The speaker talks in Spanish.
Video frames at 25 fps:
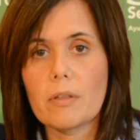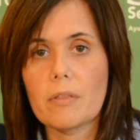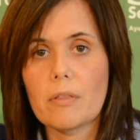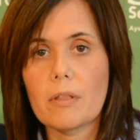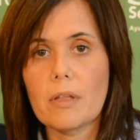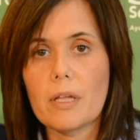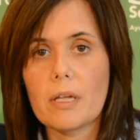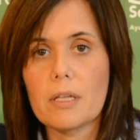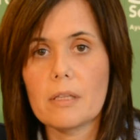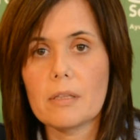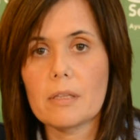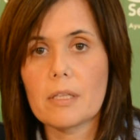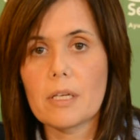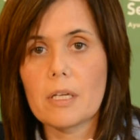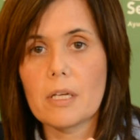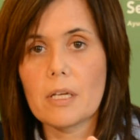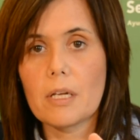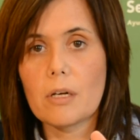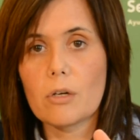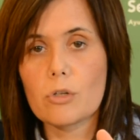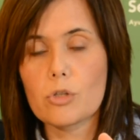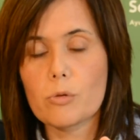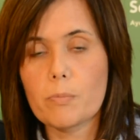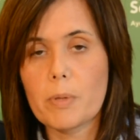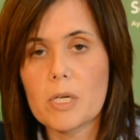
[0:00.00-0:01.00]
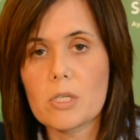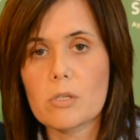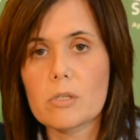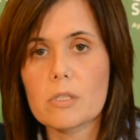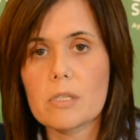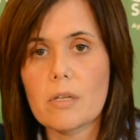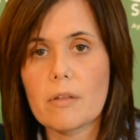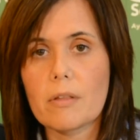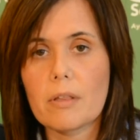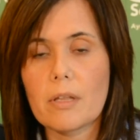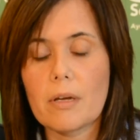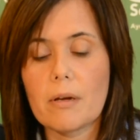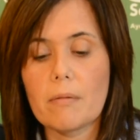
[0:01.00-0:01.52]
entre los pasos
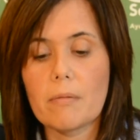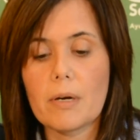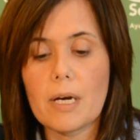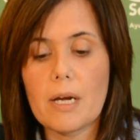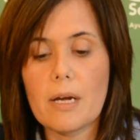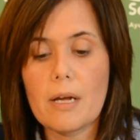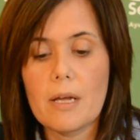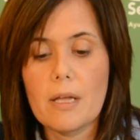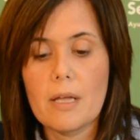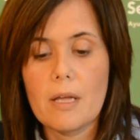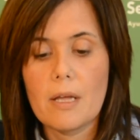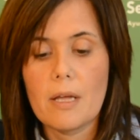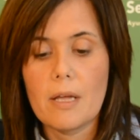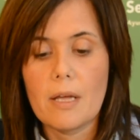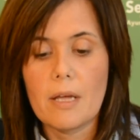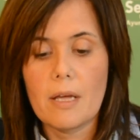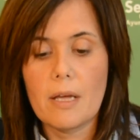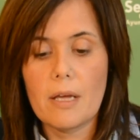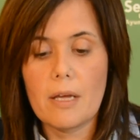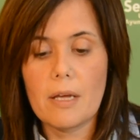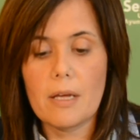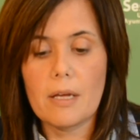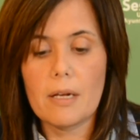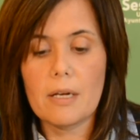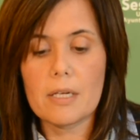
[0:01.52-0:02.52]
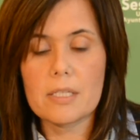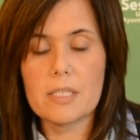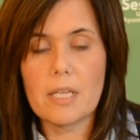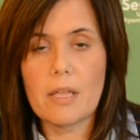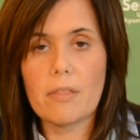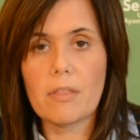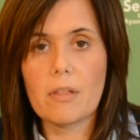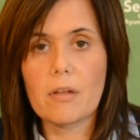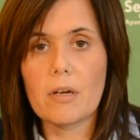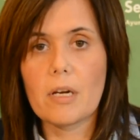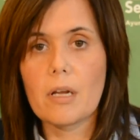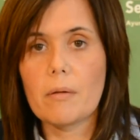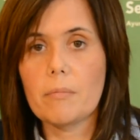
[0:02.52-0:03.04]
de cebra el
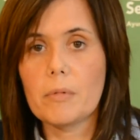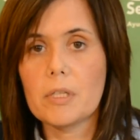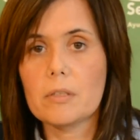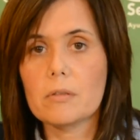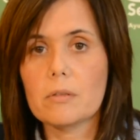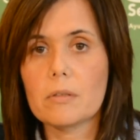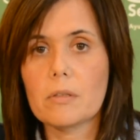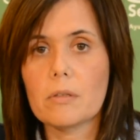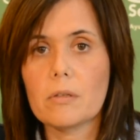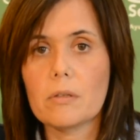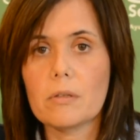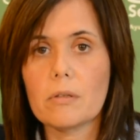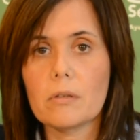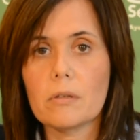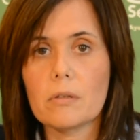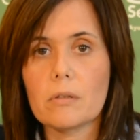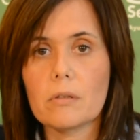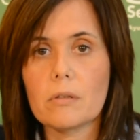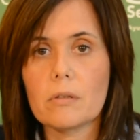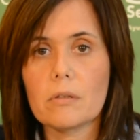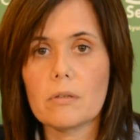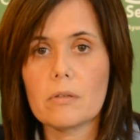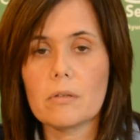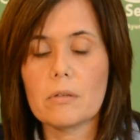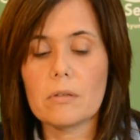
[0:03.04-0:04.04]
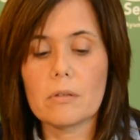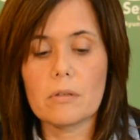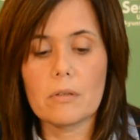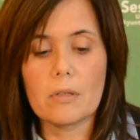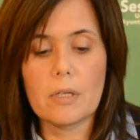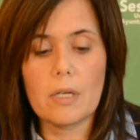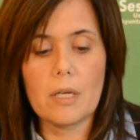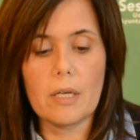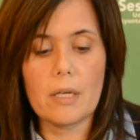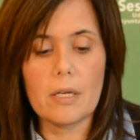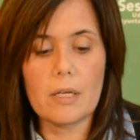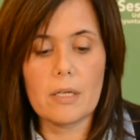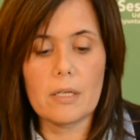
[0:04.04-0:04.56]
estacionamiento
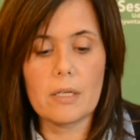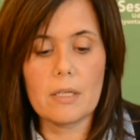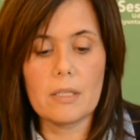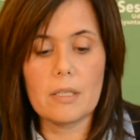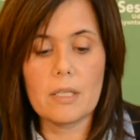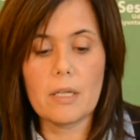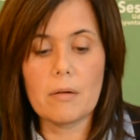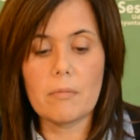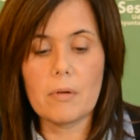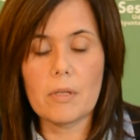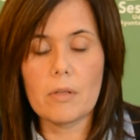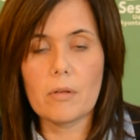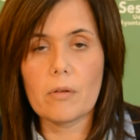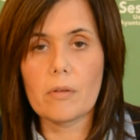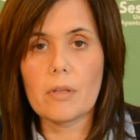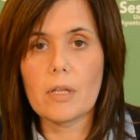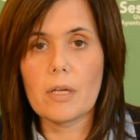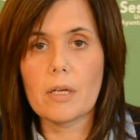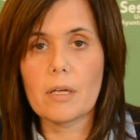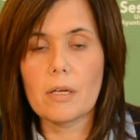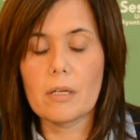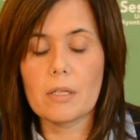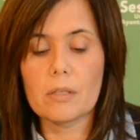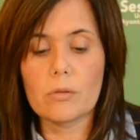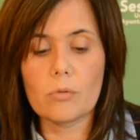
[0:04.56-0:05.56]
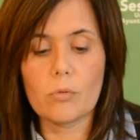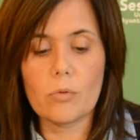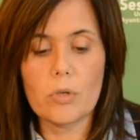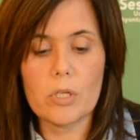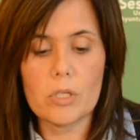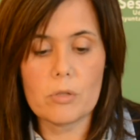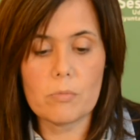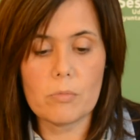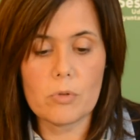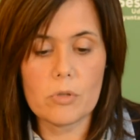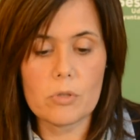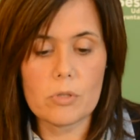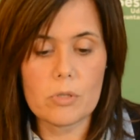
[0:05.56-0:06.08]
eh, indebido de
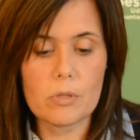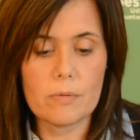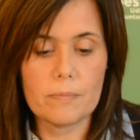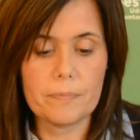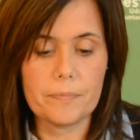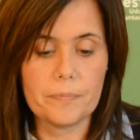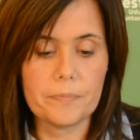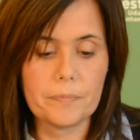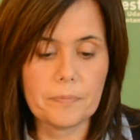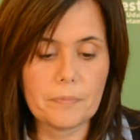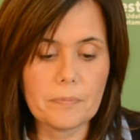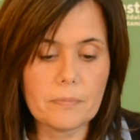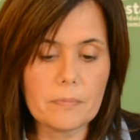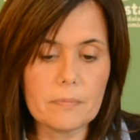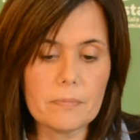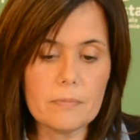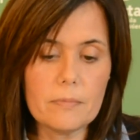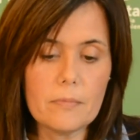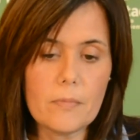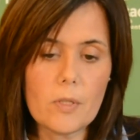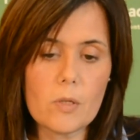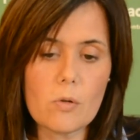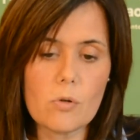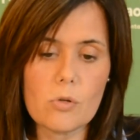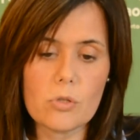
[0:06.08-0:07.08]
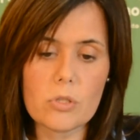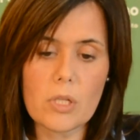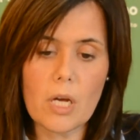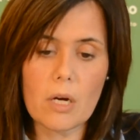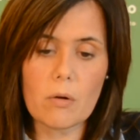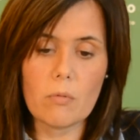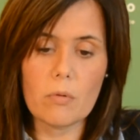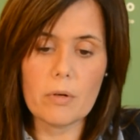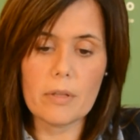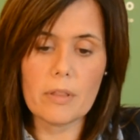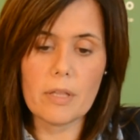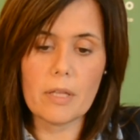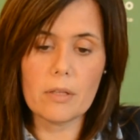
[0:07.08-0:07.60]
turismos,
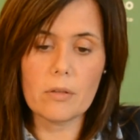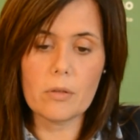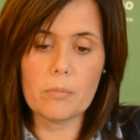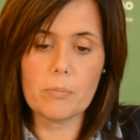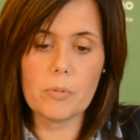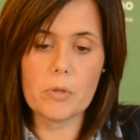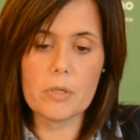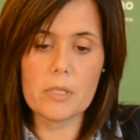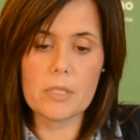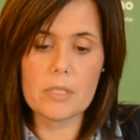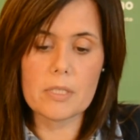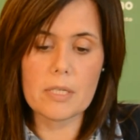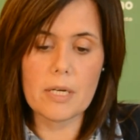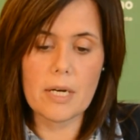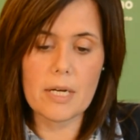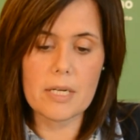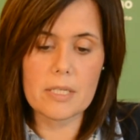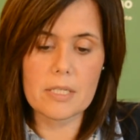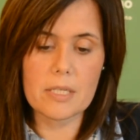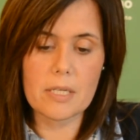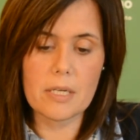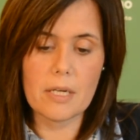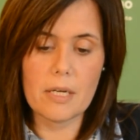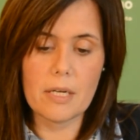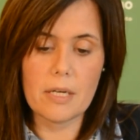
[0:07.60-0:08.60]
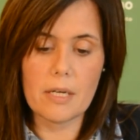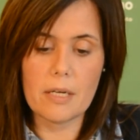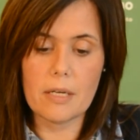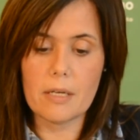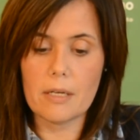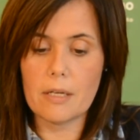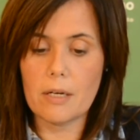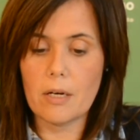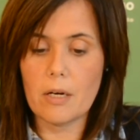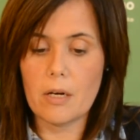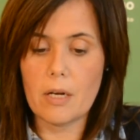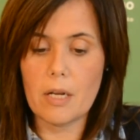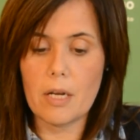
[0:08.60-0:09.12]
obstaculizando pues,
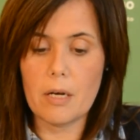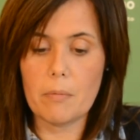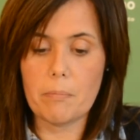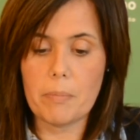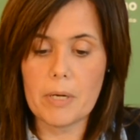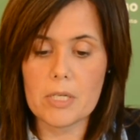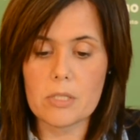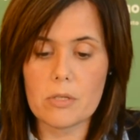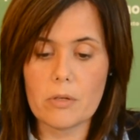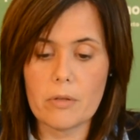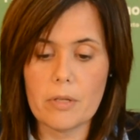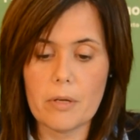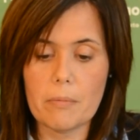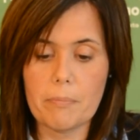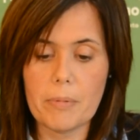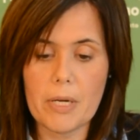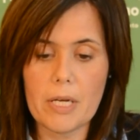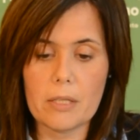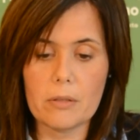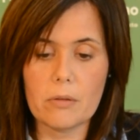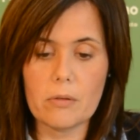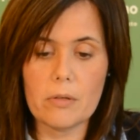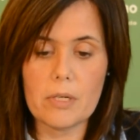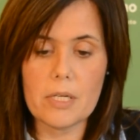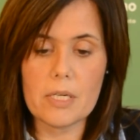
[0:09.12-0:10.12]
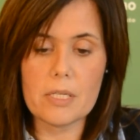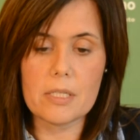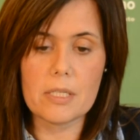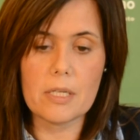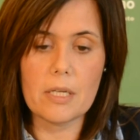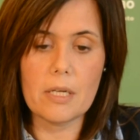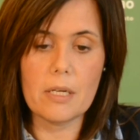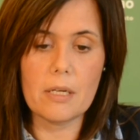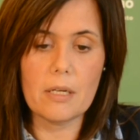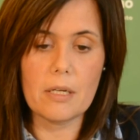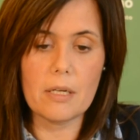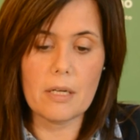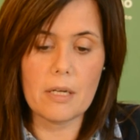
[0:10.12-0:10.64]
el, paso de peatones
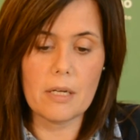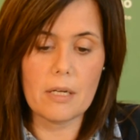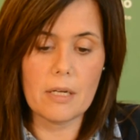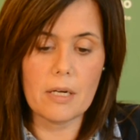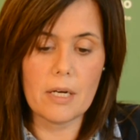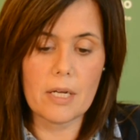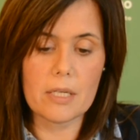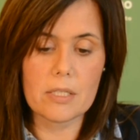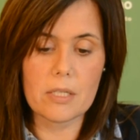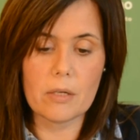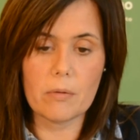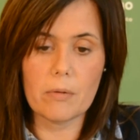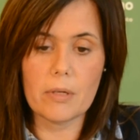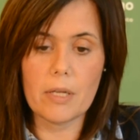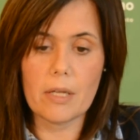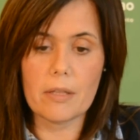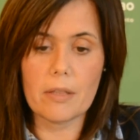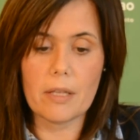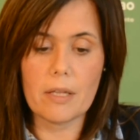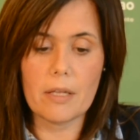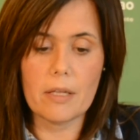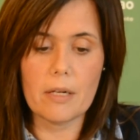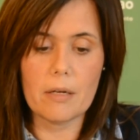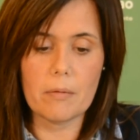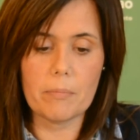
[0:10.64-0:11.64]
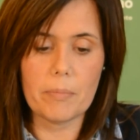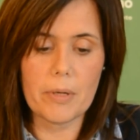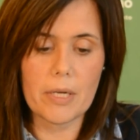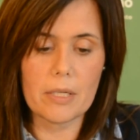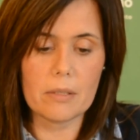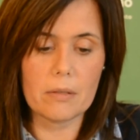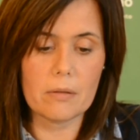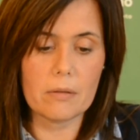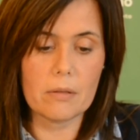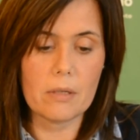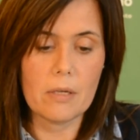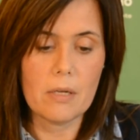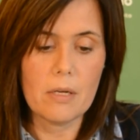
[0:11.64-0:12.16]
y eh, la seguridad del
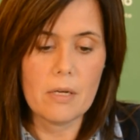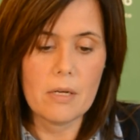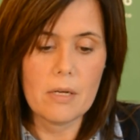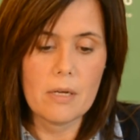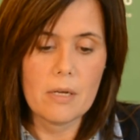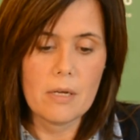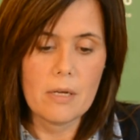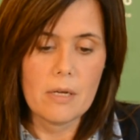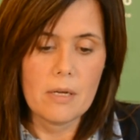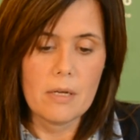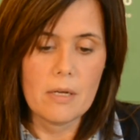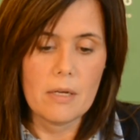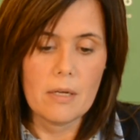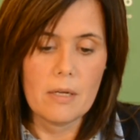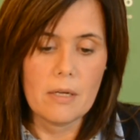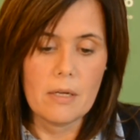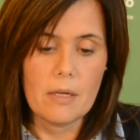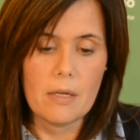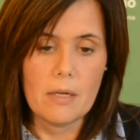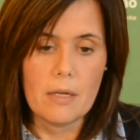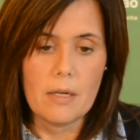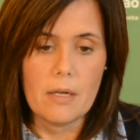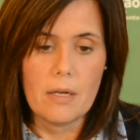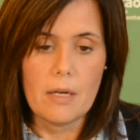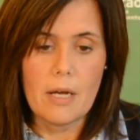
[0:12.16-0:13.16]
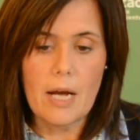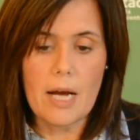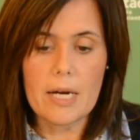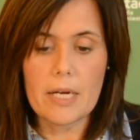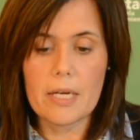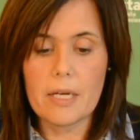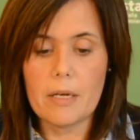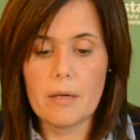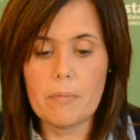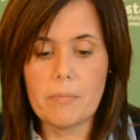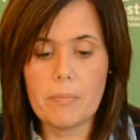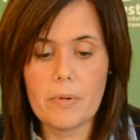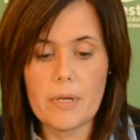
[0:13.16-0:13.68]
peatón.
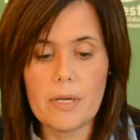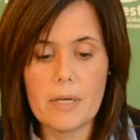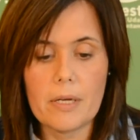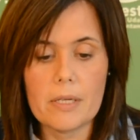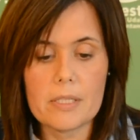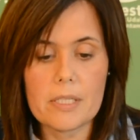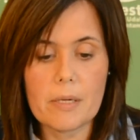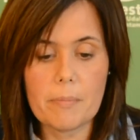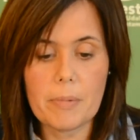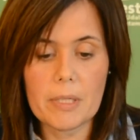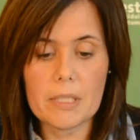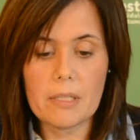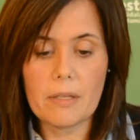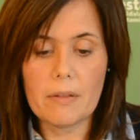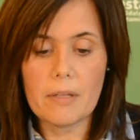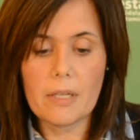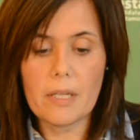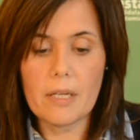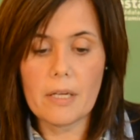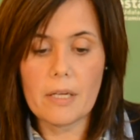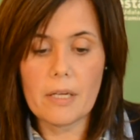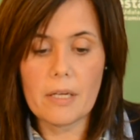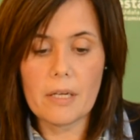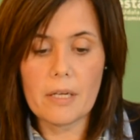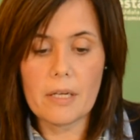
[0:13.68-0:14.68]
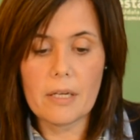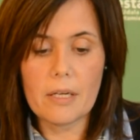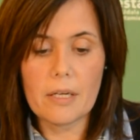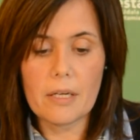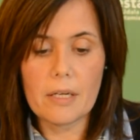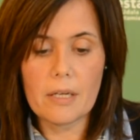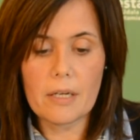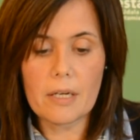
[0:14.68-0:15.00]
Aquí se pretende